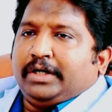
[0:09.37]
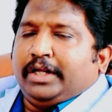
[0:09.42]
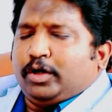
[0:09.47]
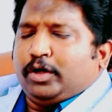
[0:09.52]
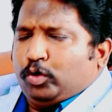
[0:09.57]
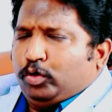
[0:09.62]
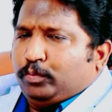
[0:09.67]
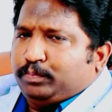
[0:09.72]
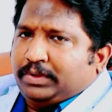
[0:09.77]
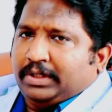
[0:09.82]

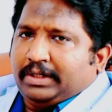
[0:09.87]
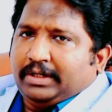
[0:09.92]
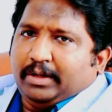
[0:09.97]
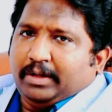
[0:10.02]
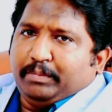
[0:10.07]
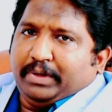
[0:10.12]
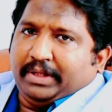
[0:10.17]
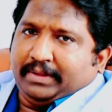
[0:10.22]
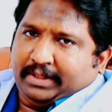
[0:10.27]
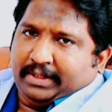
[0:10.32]
నేను క్లుప్తంగా
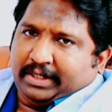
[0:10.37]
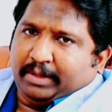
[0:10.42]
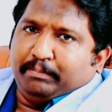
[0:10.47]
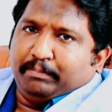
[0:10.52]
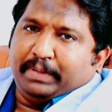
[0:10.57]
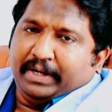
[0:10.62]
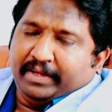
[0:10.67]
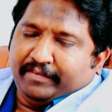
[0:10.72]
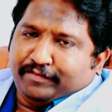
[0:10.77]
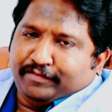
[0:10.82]
మీ అందరికీ
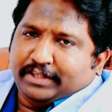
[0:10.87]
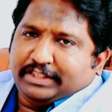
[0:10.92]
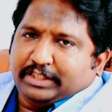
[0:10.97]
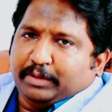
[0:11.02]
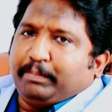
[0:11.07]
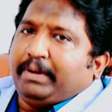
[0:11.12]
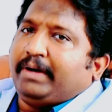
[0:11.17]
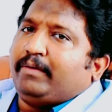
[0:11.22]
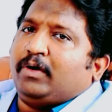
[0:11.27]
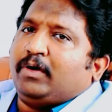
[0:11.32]
బ్రీఫ్గా
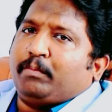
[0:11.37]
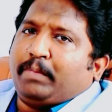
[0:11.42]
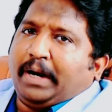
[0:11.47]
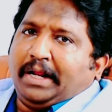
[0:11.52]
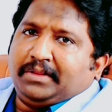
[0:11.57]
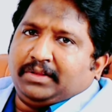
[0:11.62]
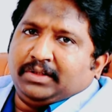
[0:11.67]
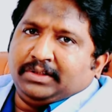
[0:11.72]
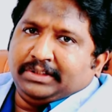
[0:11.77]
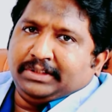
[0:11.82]
చెప్పేటువంటి
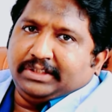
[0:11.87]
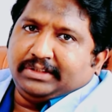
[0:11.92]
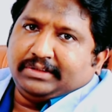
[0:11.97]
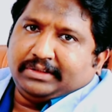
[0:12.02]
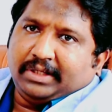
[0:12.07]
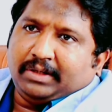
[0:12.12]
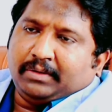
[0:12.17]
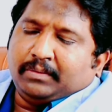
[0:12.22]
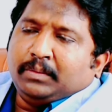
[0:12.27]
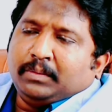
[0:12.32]
ప్రయత్నం
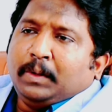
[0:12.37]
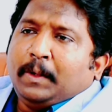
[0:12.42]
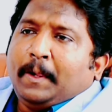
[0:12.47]
చేస్తాను